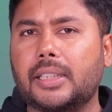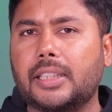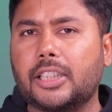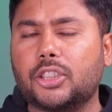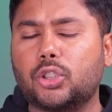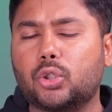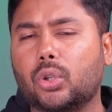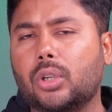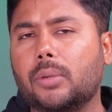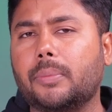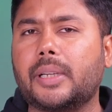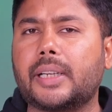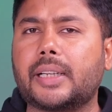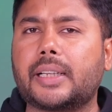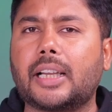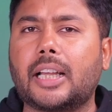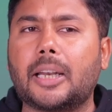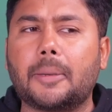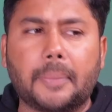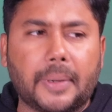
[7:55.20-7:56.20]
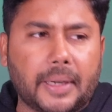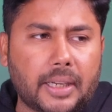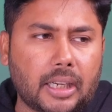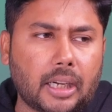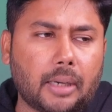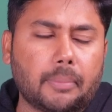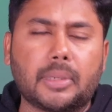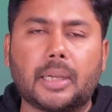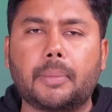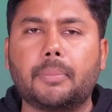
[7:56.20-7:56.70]
गई है जो कि मेरे ख्याल में
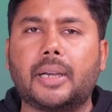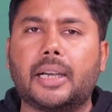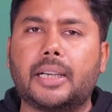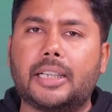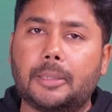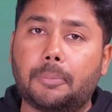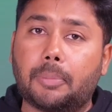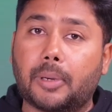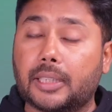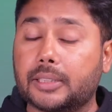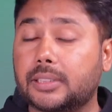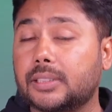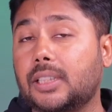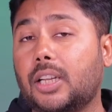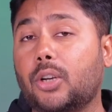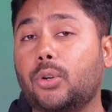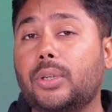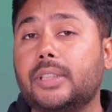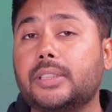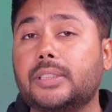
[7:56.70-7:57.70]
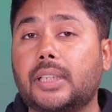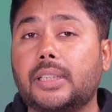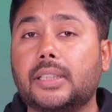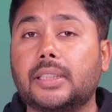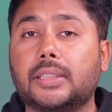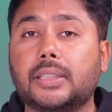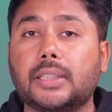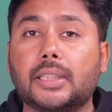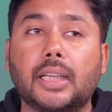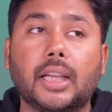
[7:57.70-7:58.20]
कम है बैटरी पाँच हज़ार होनी चाहिए
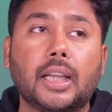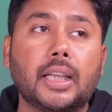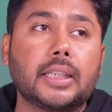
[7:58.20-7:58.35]
थी